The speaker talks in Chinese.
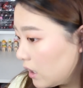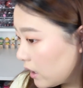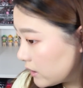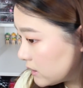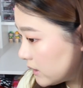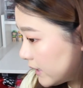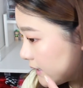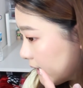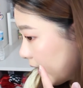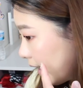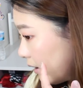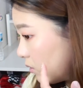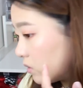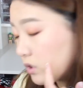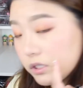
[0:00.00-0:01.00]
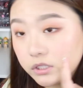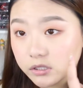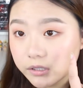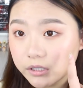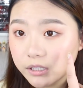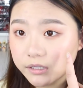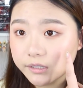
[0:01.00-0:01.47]
而且你看，我其
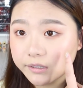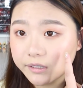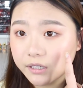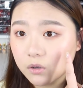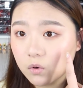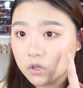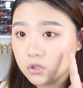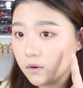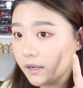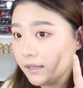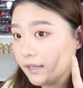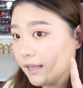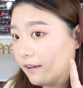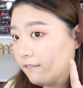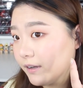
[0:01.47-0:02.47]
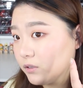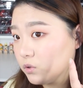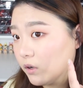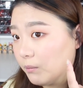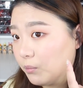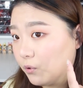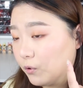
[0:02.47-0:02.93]
实已经定过妆，但它完
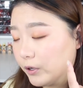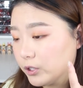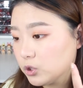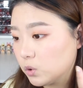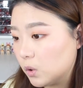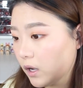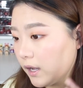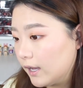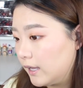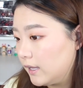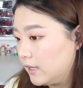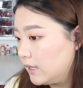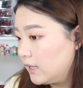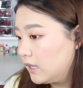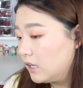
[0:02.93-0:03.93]
全不会说跟。